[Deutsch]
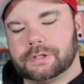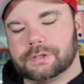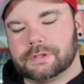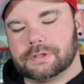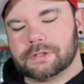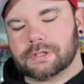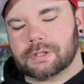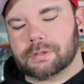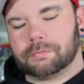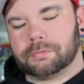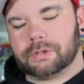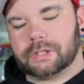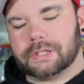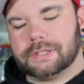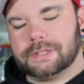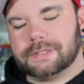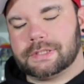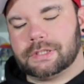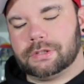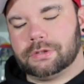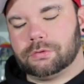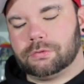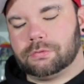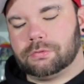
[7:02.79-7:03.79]
zusammen ganz
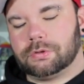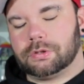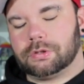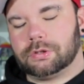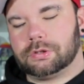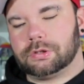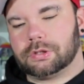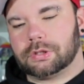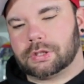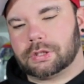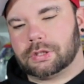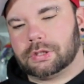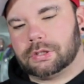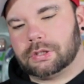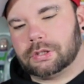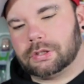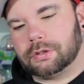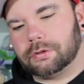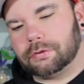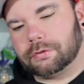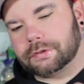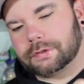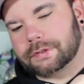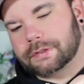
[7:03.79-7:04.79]
in Ruhe
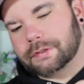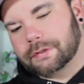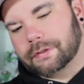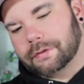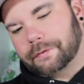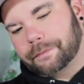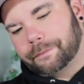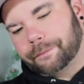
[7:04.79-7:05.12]
aus.